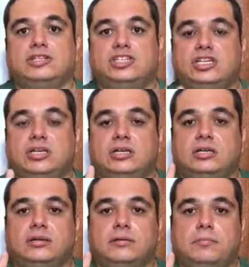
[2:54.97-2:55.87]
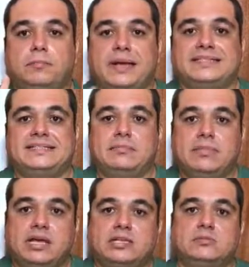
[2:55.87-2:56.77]
de
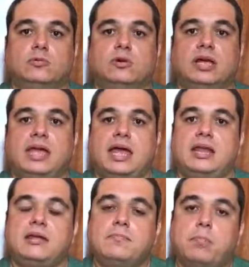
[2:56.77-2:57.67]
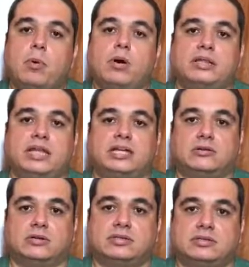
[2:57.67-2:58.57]
pessimismo que querem impor até a
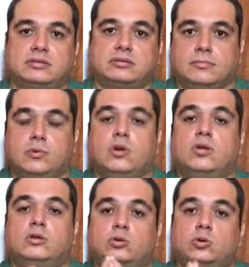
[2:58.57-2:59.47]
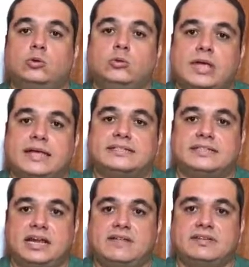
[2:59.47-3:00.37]
nós. O que tudo que as
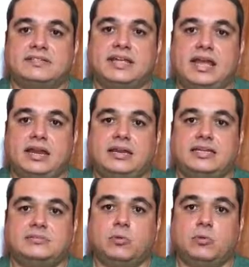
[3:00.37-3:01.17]
trevas querem nesse